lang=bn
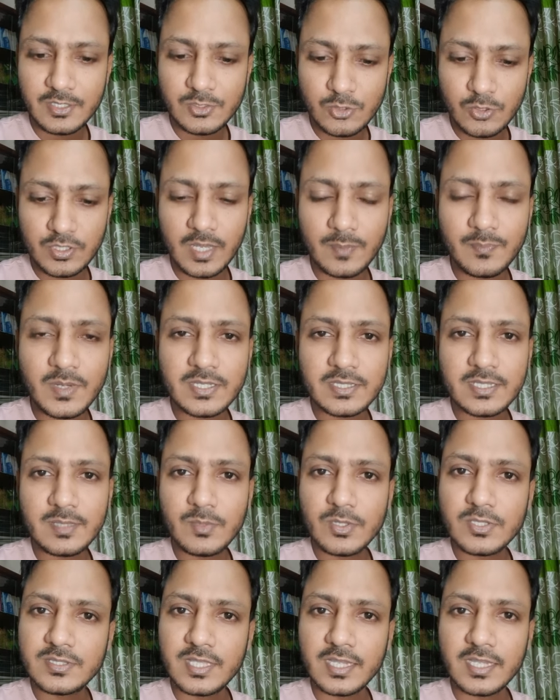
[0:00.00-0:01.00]
যদি আপনার
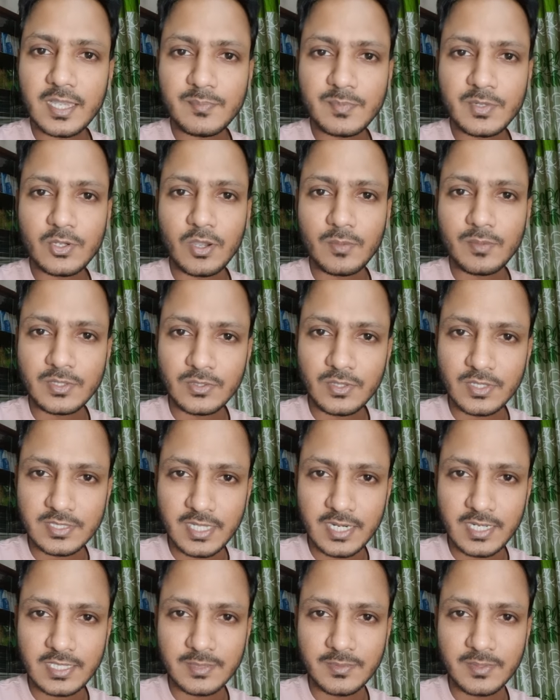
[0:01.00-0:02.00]
দ্বিমত থাকে আপনি কমেন্ট করে
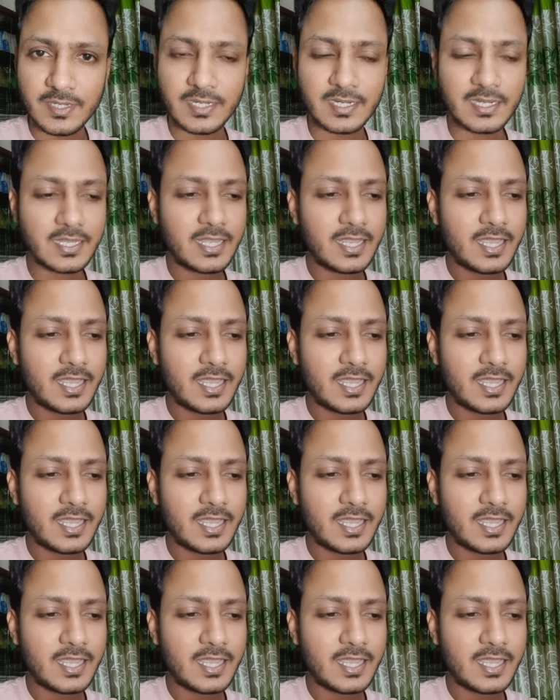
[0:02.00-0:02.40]
জানাতে পারেন